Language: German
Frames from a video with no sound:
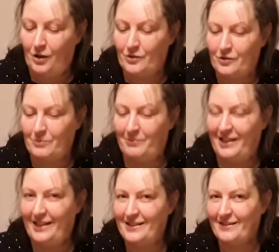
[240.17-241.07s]
Hause zum
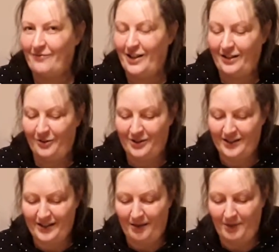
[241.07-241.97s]
Lesen. Wenn ihr euch
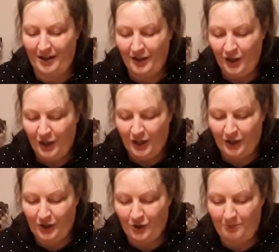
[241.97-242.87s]
das einmal
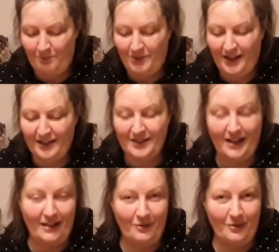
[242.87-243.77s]
komplett
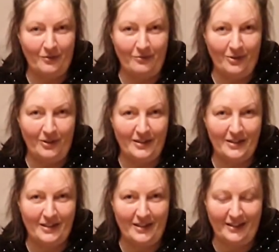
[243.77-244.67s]
anhören wollt,
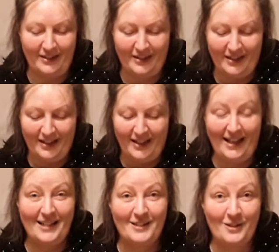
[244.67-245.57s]
dann
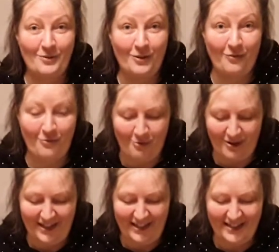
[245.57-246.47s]
lasst es euch
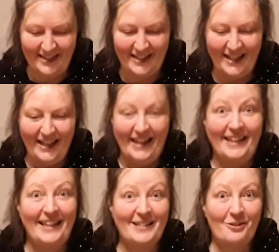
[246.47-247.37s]
vorlesen.
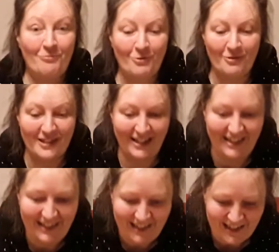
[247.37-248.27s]
Jetzt kommt unser
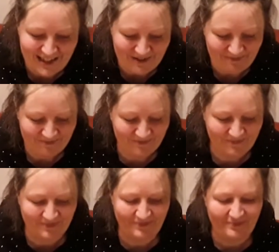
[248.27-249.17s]
Lied
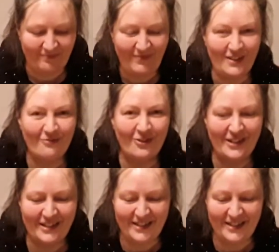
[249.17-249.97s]
von den